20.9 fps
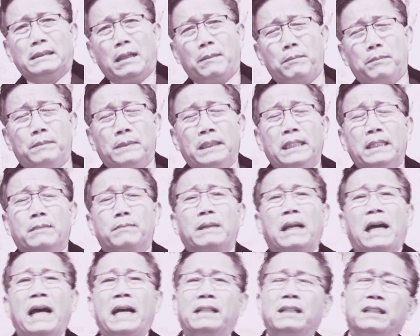lặp đi lặp
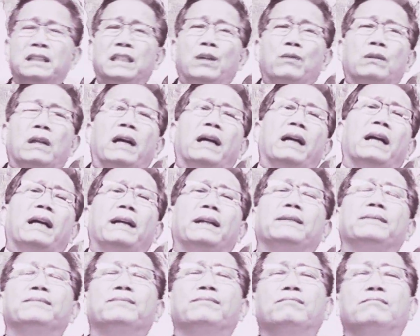lại rất nhiều lần
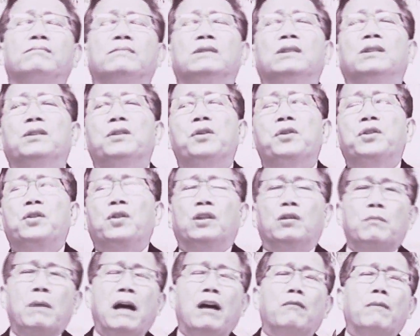cho
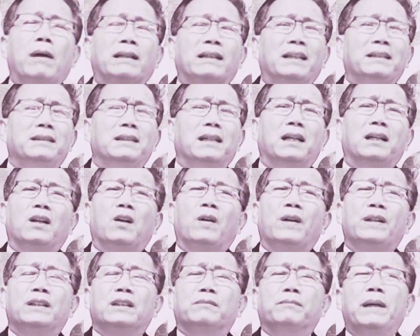đồng bào bá tánh nhân
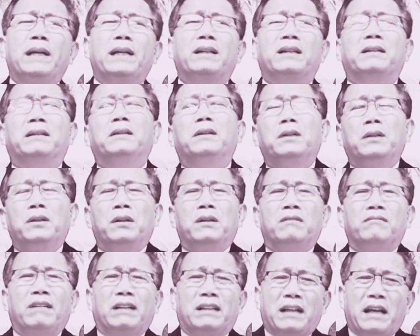loại được biết
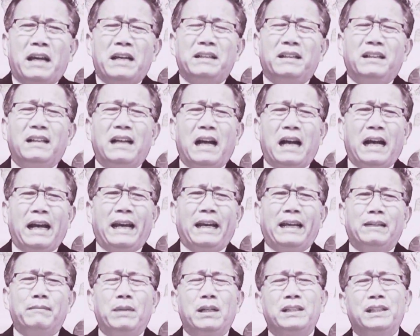vì thế những
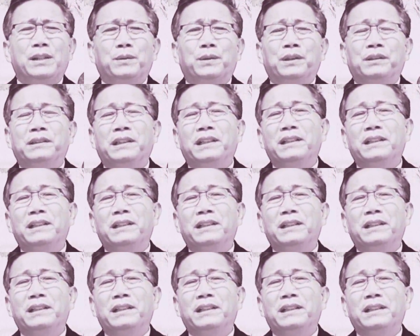ai biết nhiều thứ